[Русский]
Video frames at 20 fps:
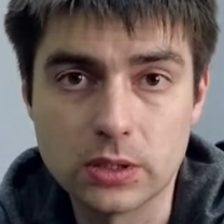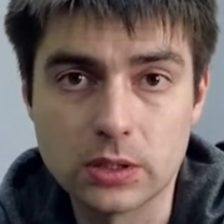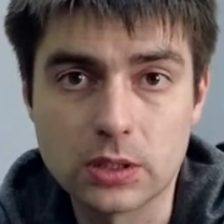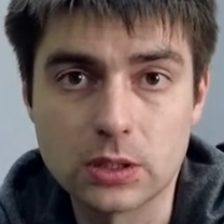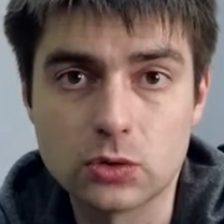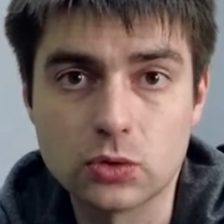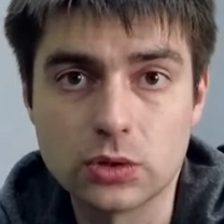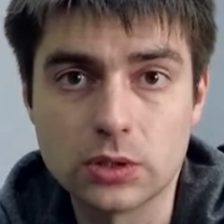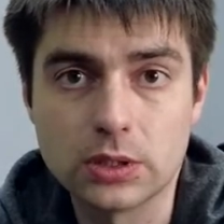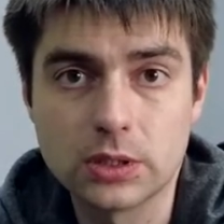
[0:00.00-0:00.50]

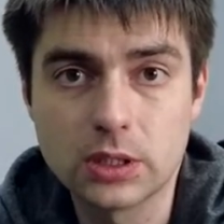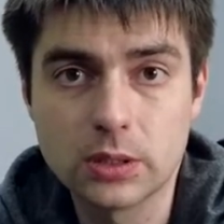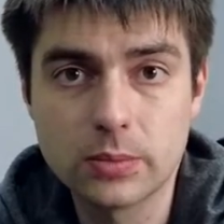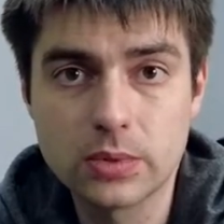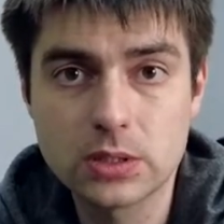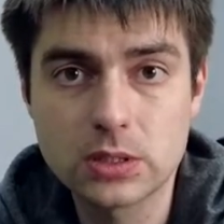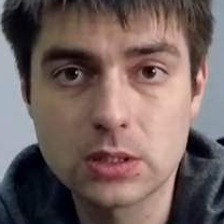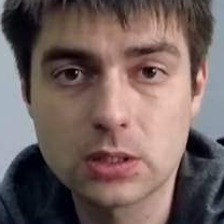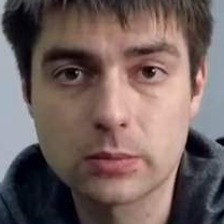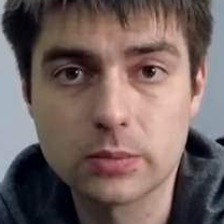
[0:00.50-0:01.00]
которые
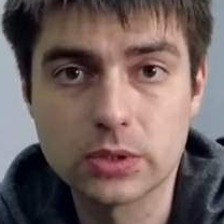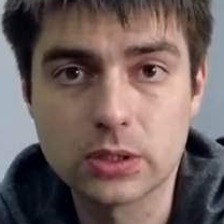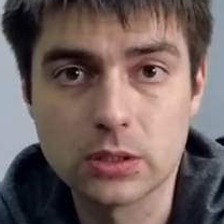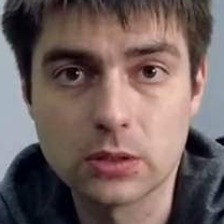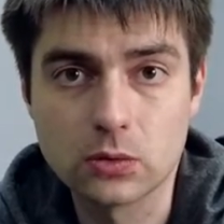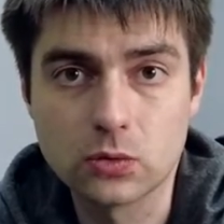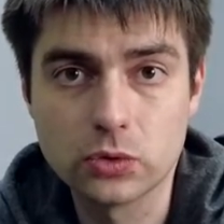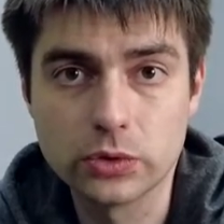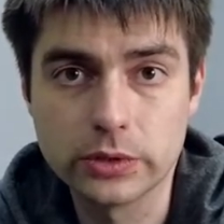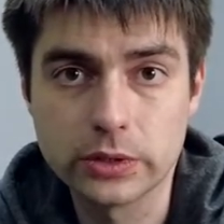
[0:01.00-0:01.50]
крепятся к
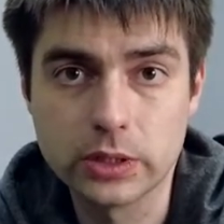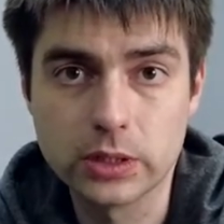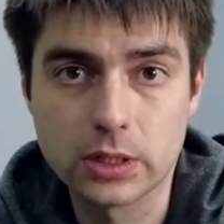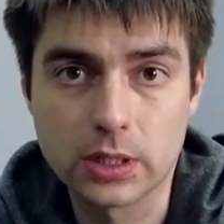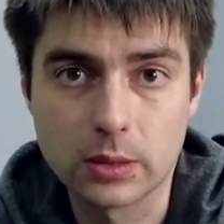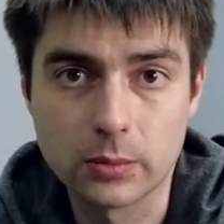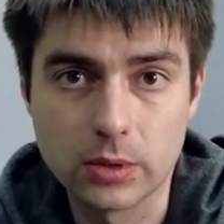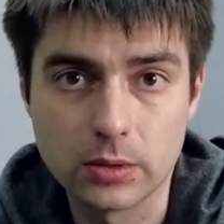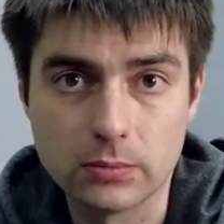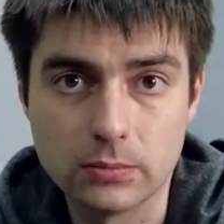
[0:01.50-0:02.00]
потолку
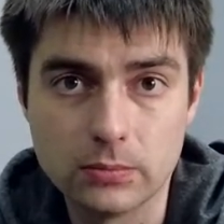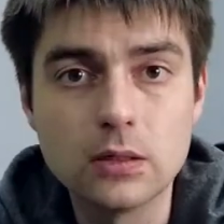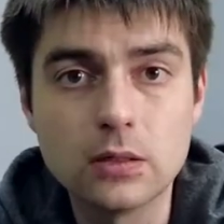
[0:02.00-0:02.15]
анкерами.